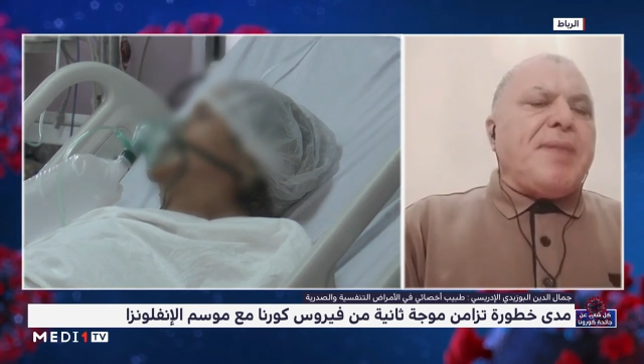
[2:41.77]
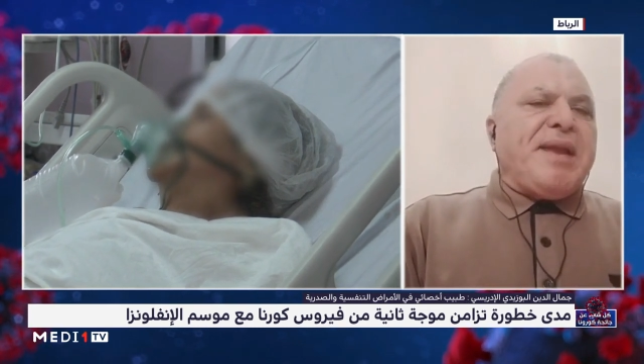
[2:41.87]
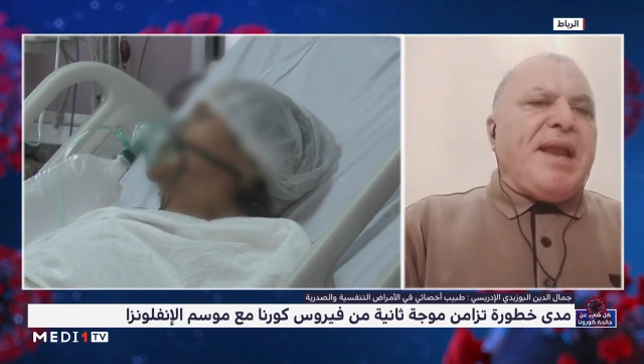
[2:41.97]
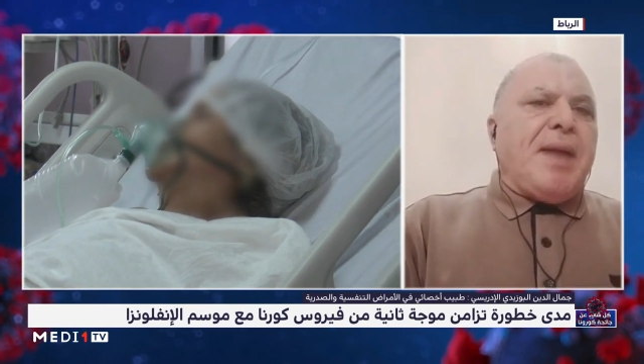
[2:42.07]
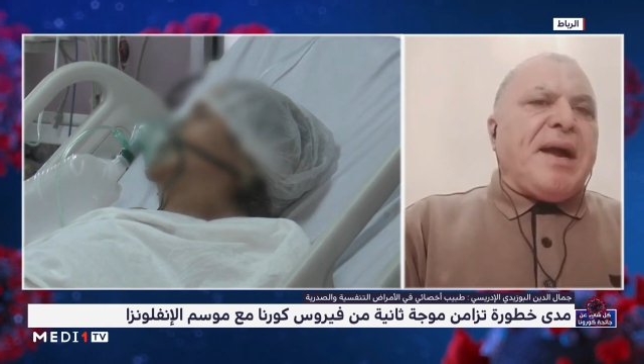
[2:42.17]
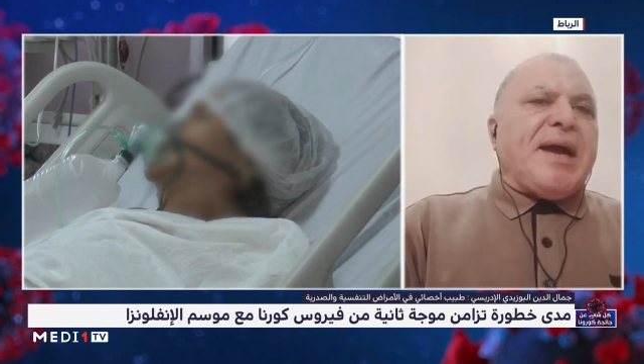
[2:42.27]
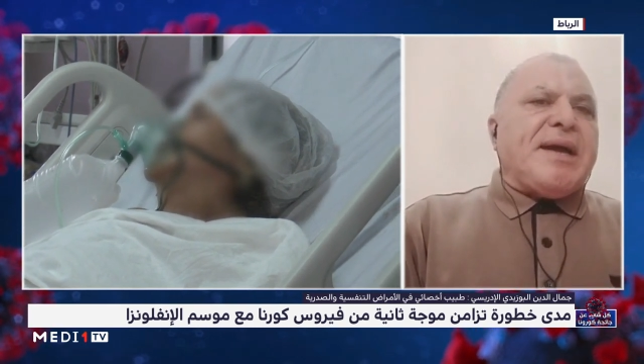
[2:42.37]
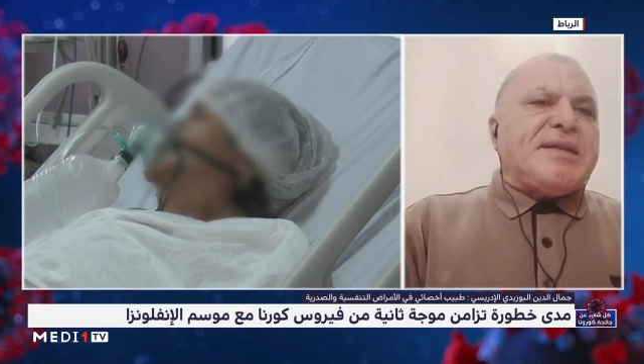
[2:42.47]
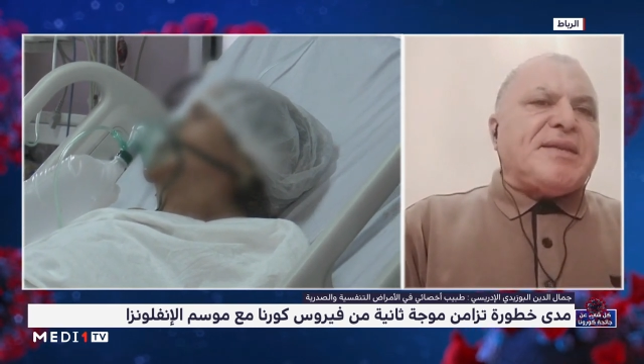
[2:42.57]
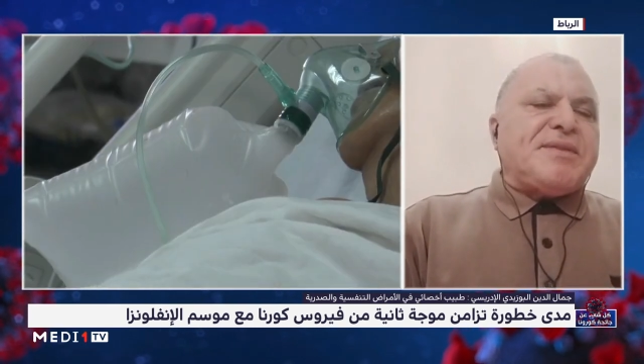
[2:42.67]
من الحماقة
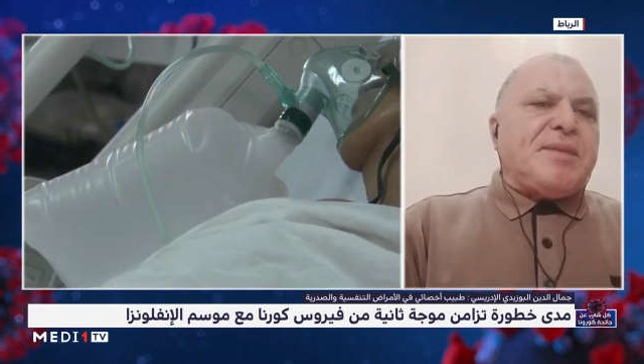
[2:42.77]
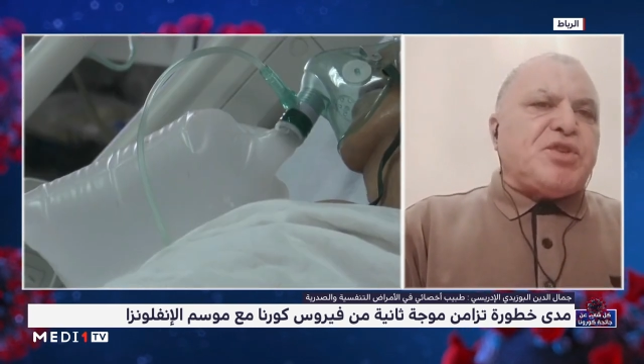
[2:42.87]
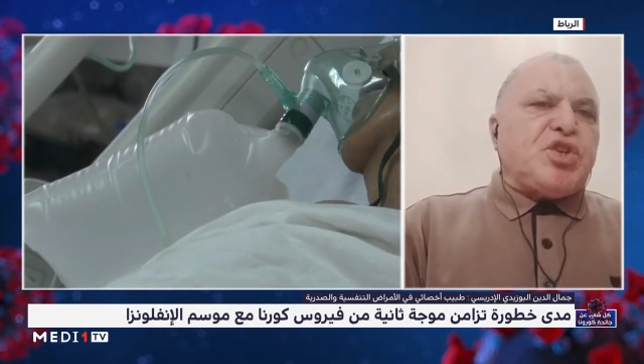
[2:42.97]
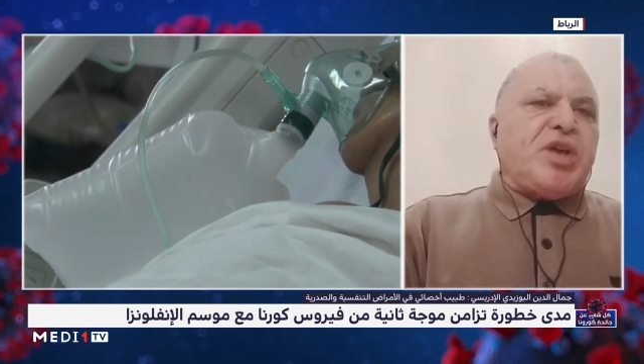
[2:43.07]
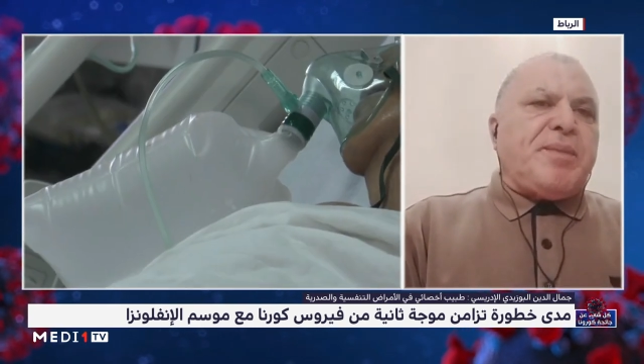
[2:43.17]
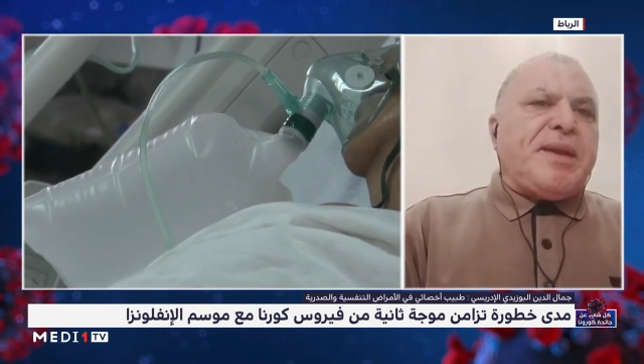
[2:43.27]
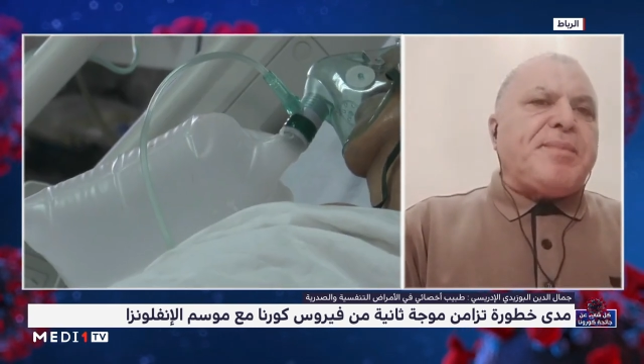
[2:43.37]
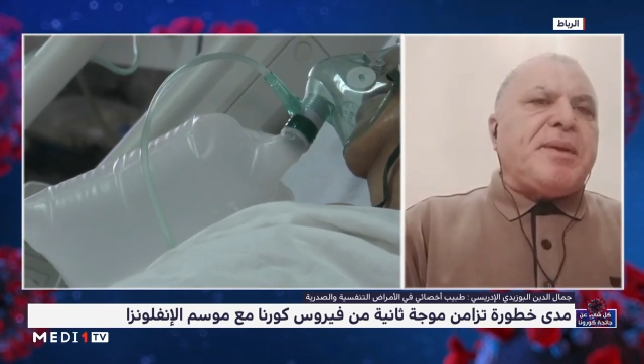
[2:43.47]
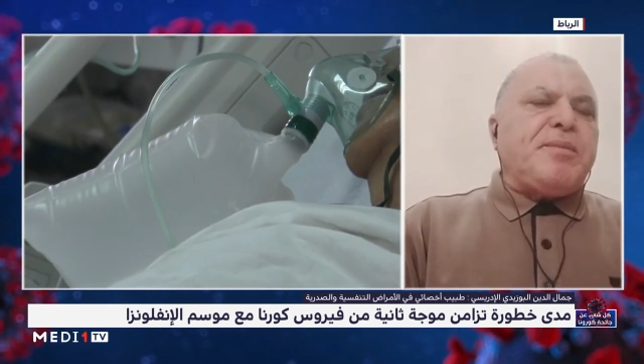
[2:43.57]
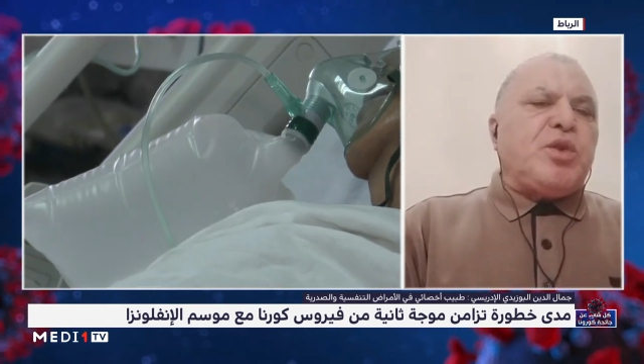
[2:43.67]
أن نستفيد من
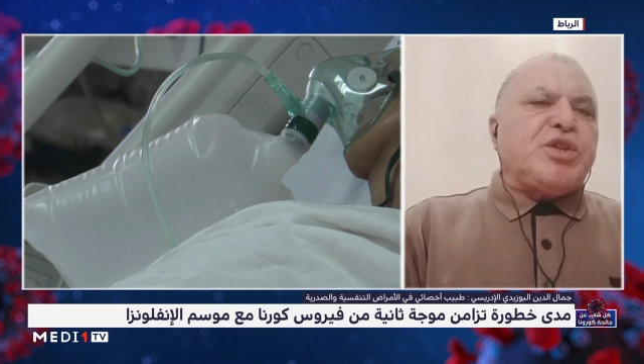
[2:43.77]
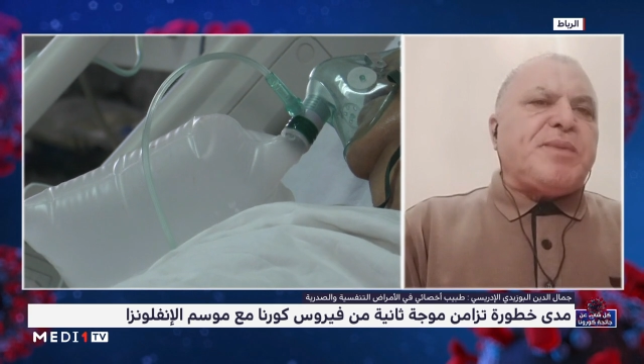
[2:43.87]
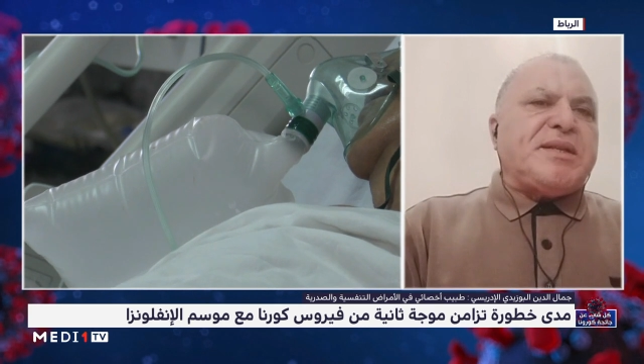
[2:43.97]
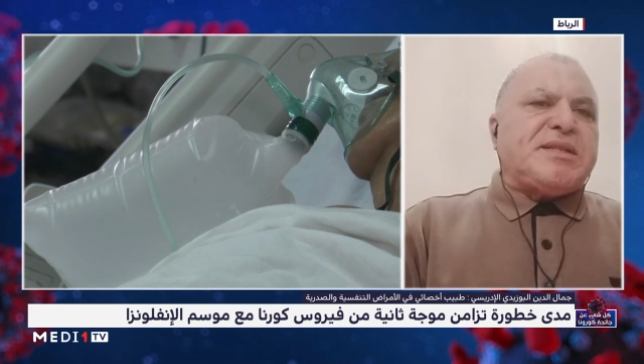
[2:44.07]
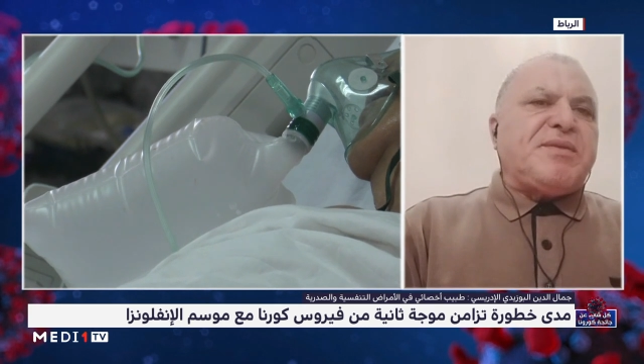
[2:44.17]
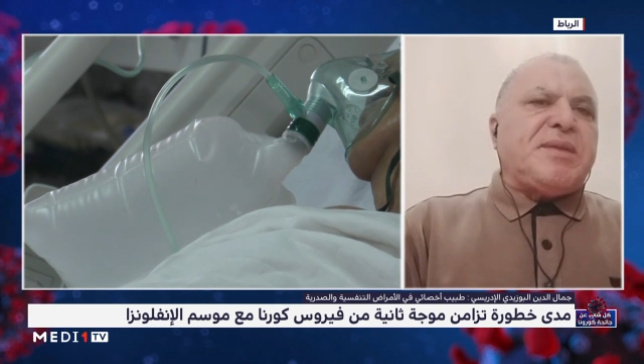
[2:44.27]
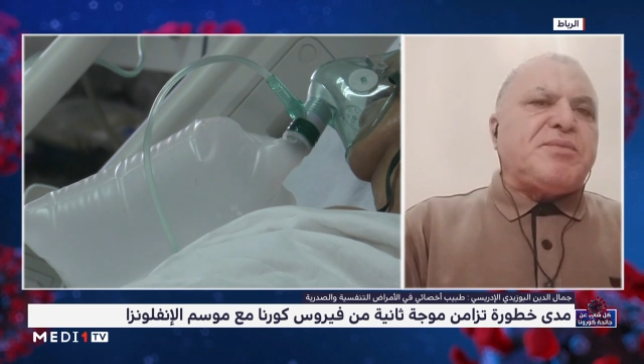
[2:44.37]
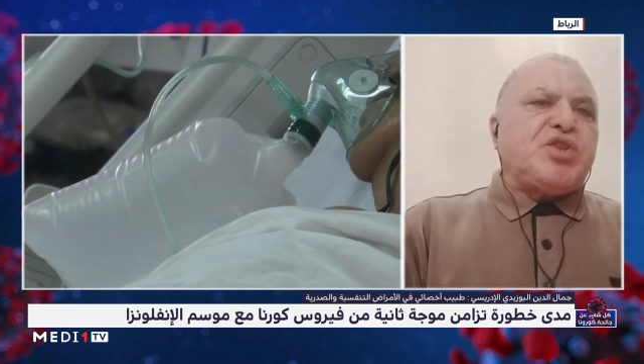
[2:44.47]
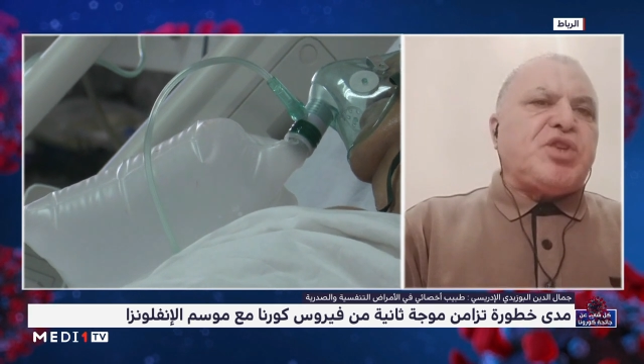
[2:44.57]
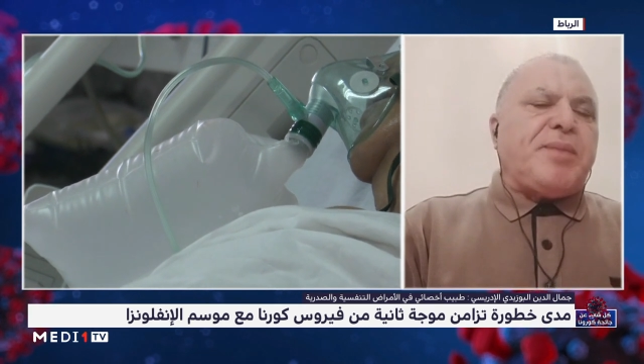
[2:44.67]
تجاربنا بل من الواجب أن نستفيد
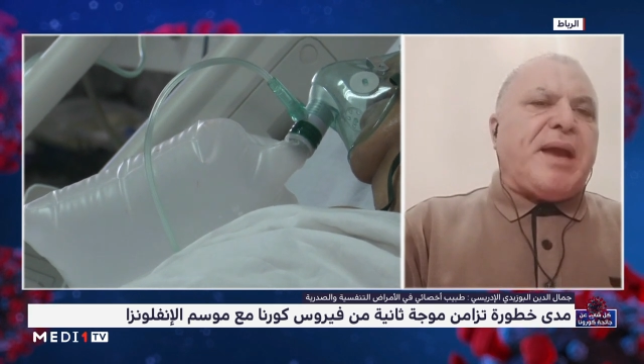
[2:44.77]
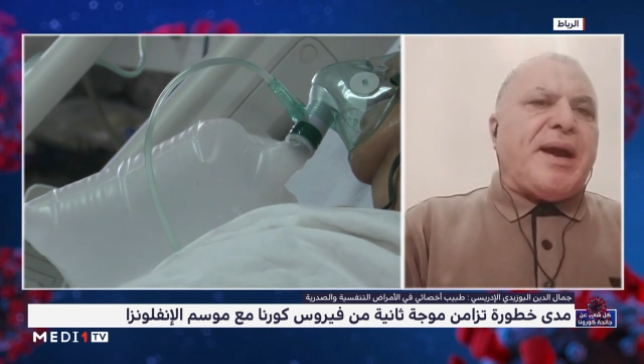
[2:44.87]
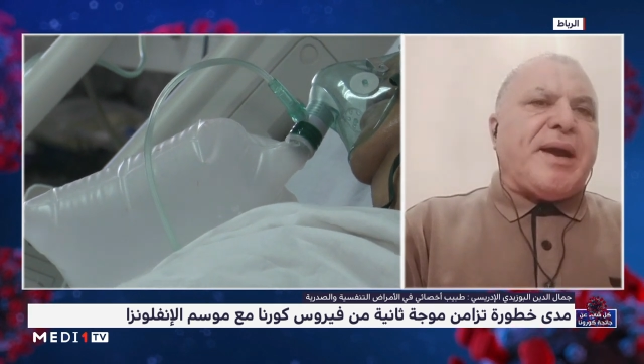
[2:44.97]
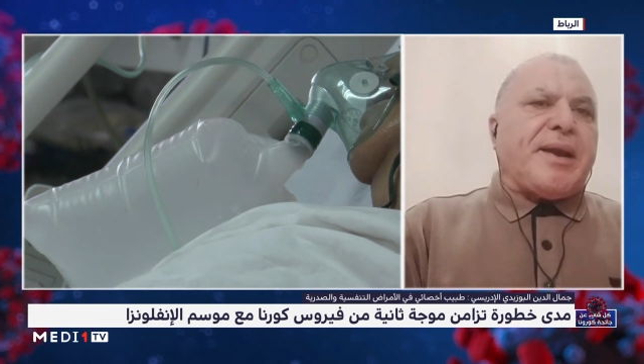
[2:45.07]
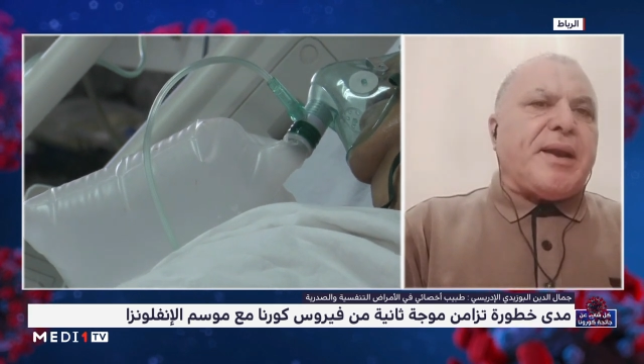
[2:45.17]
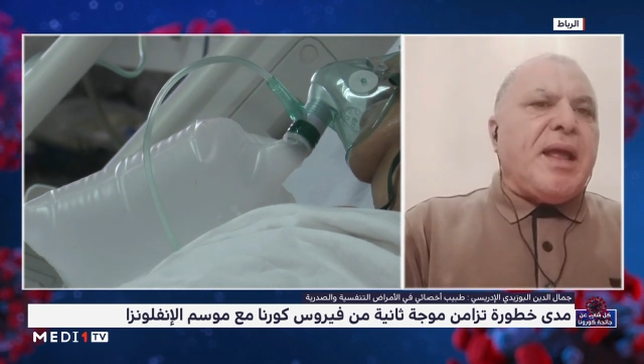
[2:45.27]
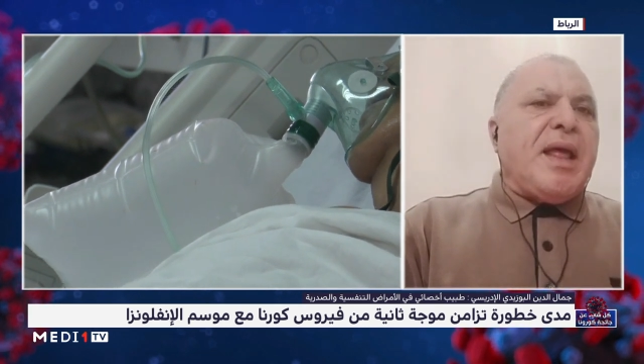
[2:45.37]
من تجارب الآخرين